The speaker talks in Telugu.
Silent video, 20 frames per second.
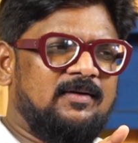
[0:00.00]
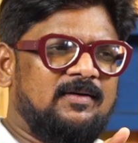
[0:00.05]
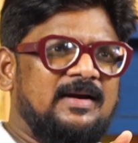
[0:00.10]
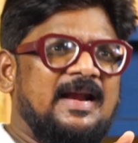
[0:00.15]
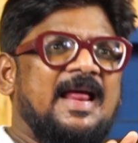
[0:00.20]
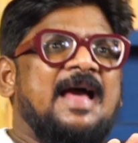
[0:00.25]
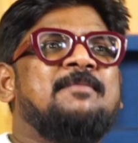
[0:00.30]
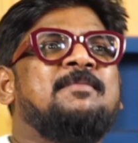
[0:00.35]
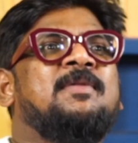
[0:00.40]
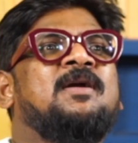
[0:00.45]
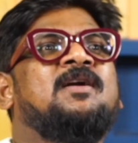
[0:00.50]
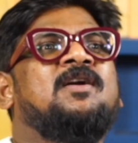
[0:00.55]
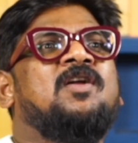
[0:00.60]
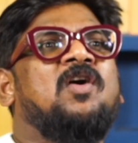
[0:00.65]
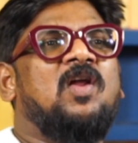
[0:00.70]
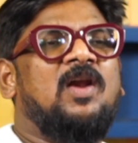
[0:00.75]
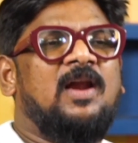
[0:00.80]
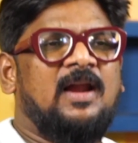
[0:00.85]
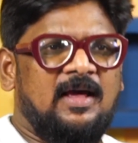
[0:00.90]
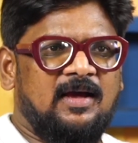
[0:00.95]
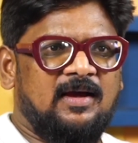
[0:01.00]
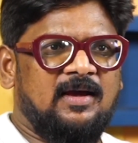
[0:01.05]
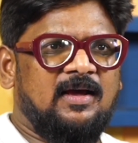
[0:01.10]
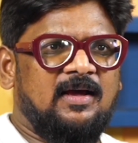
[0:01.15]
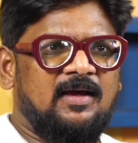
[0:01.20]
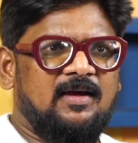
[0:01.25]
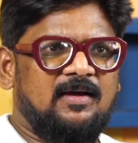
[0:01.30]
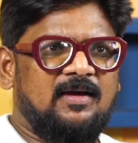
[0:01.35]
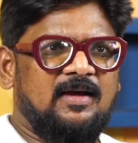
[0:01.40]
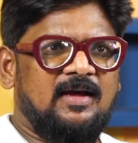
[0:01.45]
గ్లామర్ డాల్
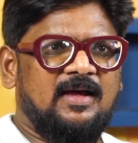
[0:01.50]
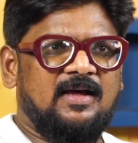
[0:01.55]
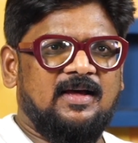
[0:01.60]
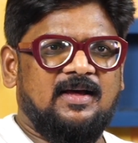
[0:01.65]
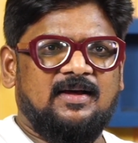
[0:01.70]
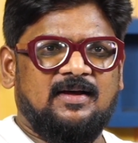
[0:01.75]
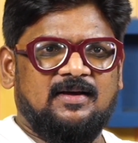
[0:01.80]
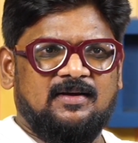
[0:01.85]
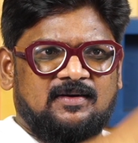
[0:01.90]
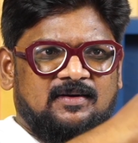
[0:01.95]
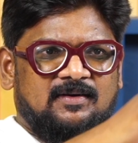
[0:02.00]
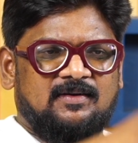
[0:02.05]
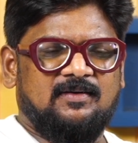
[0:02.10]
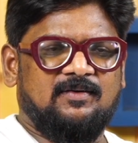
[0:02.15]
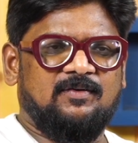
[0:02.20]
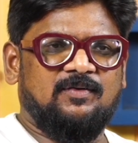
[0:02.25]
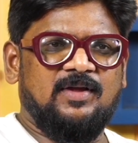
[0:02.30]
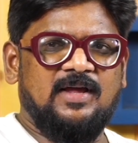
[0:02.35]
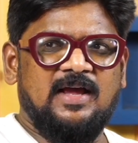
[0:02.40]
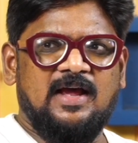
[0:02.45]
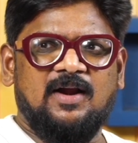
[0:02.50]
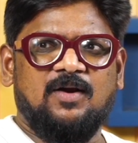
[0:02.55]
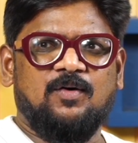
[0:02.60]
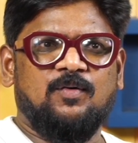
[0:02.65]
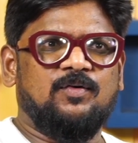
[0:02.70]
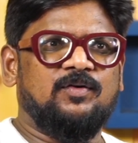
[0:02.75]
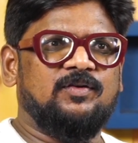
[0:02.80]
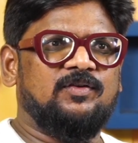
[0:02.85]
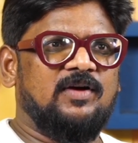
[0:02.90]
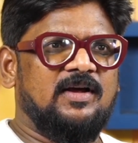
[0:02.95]
లాగా ఉయ్యాలో
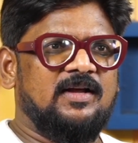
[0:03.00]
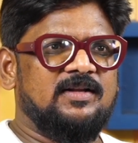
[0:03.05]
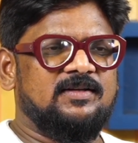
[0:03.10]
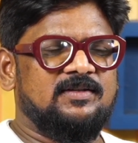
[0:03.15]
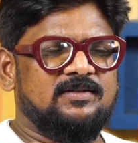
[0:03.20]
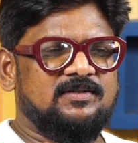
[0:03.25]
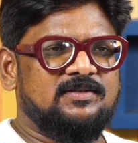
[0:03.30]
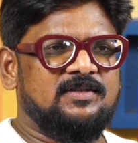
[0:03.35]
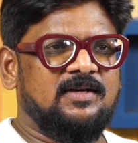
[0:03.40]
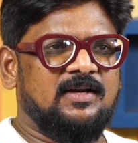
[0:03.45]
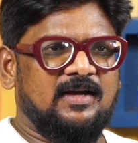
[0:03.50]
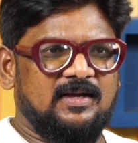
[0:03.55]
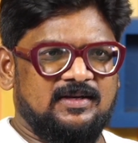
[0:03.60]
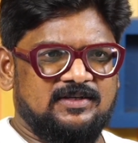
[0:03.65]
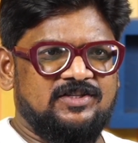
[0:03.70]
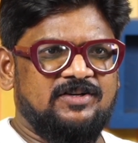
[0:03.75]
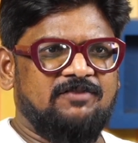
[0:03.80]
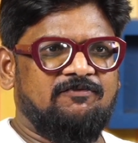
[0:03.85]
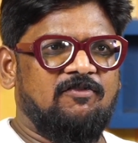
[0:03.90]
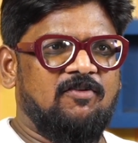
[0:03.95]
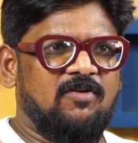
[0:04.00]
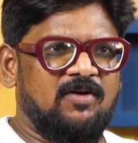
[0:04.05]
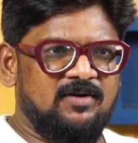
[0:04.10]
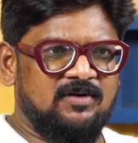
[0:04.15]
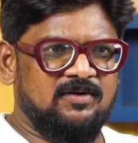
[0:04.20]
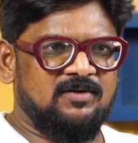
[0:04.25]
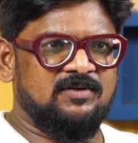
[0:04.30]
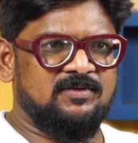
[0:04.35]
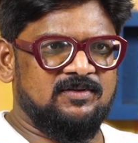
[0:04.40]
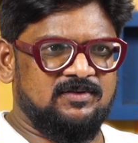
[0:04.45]
ఊగుతూ
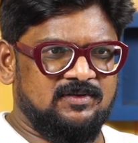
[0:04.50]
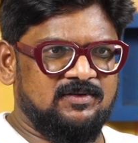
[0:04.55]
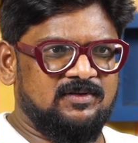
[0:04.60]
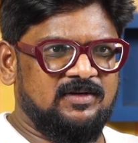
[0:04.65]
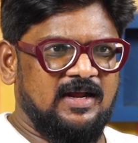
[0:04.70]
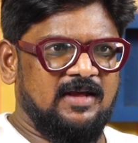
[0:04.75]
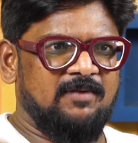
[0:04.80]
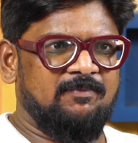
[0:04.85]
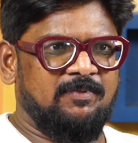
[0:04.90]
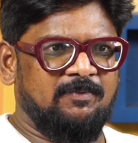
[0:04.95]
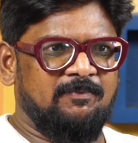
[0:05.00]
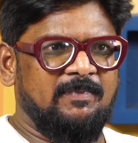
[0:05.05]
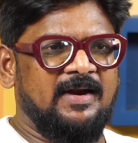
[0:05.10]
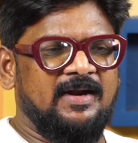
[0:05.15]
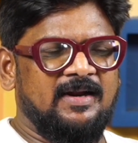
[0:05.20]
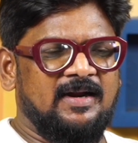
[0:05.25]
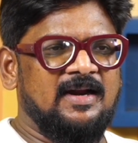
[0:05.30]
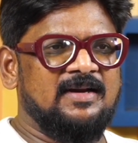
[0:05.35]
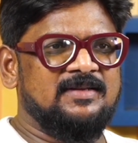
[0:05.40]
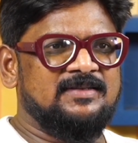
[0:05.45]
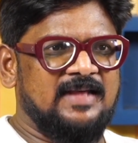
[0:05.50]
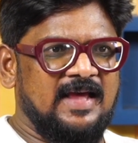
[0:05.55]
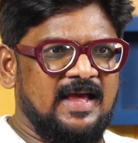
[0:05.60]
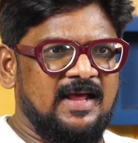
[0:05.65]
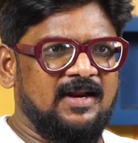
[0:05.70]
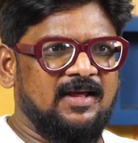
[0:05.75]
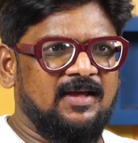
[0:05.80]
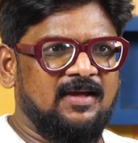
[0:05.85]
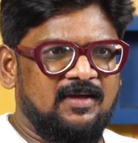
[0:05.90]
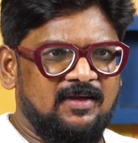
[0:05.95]
షిఫాన్స్ టైప్ మెటీరియల్
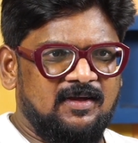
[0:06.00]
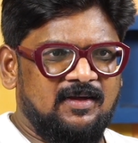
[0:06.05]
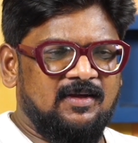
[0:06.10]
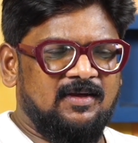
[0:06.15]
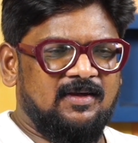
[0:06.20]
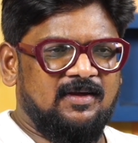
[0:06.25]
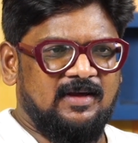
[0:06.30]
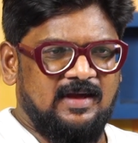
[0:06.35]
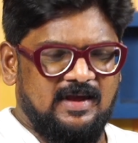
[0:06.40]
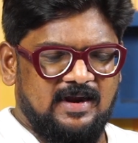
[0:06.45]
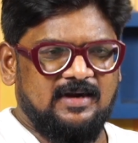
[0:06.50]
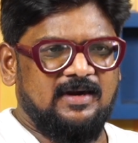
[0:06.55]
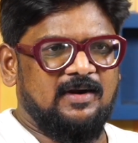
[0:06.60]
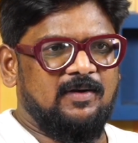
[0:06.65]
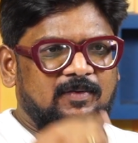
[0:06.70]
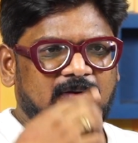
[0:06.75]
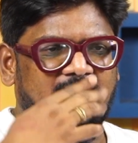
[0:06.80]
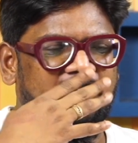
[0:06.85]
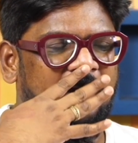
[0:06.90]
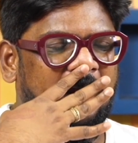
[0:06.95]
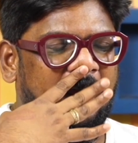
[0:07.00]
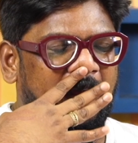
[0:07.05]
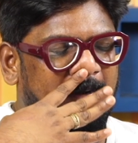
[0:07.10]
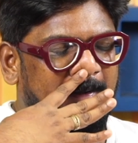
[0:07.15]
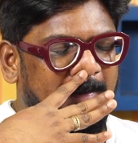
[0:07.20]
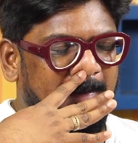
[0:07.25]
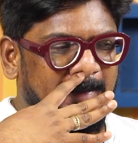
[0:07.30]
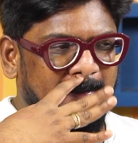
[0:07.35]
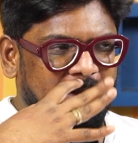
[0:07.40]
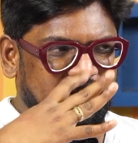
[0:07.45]
శారీ అట్లా ఉంటే
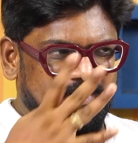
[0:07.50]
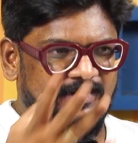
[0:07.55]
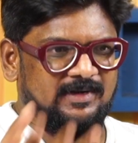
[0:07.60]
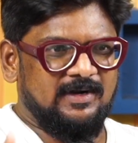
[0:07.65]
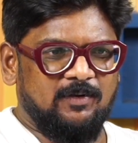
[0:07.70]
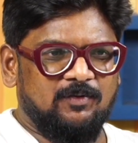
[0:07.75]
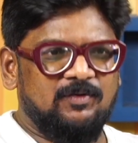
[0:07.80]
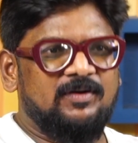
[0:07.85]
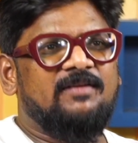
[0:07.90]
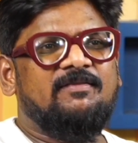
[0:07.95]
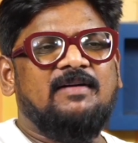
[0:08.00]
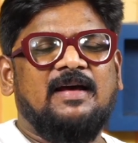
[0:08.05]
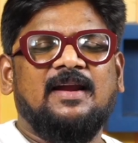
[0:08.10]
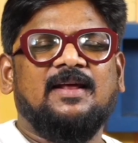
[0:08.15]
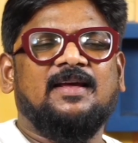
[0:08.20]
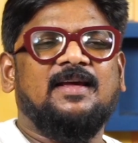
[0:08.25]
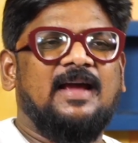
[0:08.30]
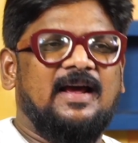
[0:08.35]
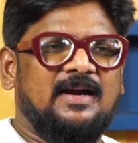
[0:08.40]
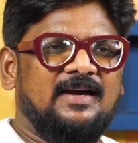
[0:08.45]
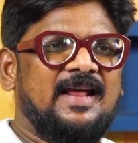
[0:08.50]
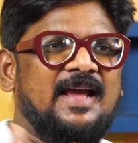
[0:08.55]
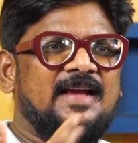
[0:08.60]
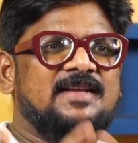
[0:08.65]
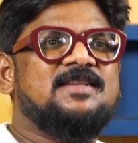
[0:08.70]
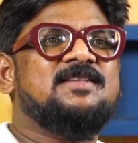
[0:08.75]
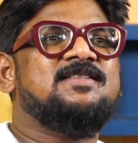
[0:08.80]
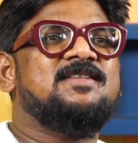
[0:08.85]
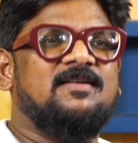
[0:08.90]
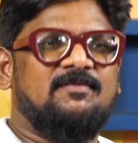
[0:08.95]
అట్లా ఉంటే వాళ్ళకి ఆ
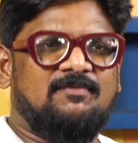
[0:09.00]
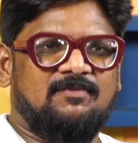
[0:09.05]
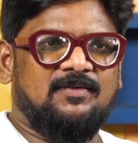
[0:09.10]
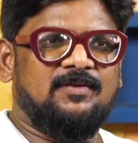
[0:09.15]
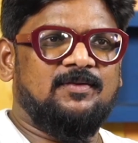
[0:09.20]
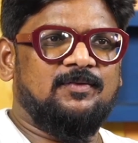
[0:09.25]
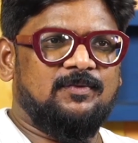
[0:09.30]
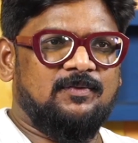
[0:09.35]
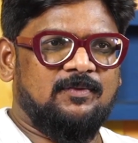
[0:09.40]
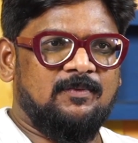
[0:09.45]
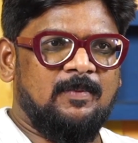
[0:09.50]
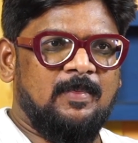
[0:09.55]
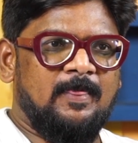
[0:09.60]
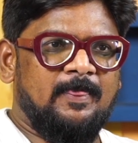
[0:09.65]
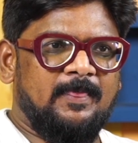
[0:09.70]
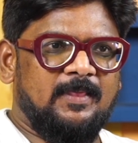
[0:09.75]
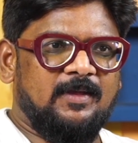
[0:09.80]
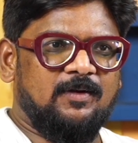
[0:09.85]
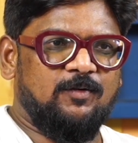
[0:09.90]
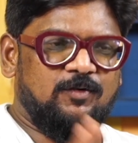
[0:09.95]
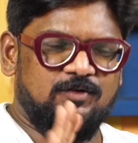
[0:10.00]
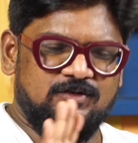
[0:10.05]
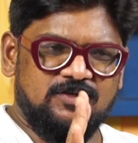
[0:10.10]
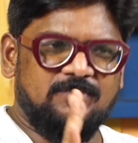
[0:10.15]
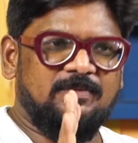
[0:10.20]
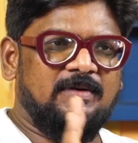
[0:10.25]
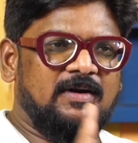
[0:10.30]
డైజెస్ట్ అవ్వదు కొంచెం